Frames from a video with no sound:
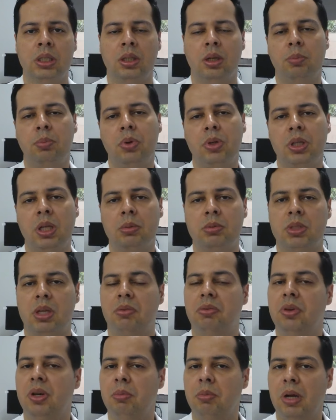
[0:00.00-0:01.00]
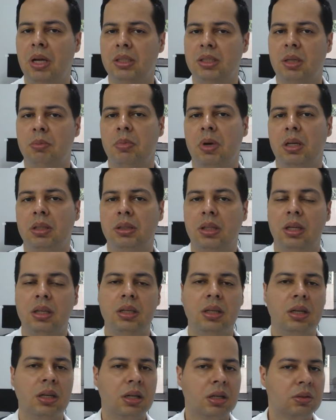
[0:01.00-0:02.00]
Não podemos afirmar se é
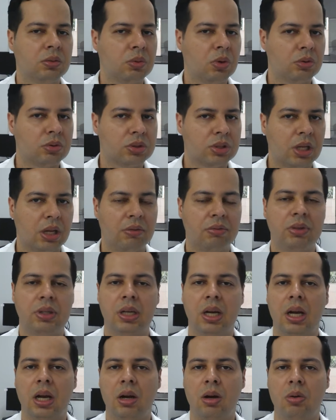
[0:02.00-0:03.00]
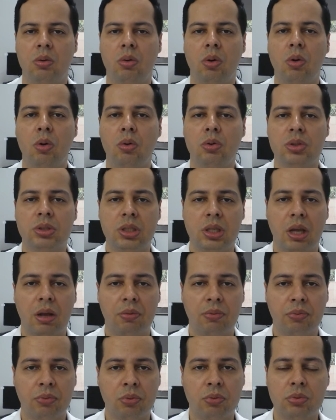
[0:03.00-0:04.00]
bacteriano ou se é viral ou se é
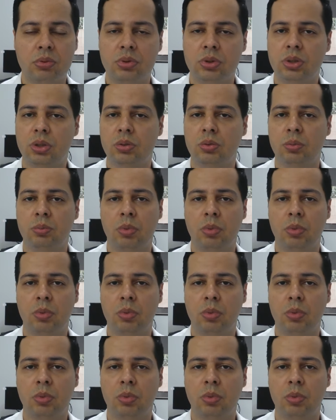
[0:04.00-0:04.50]
fúngico.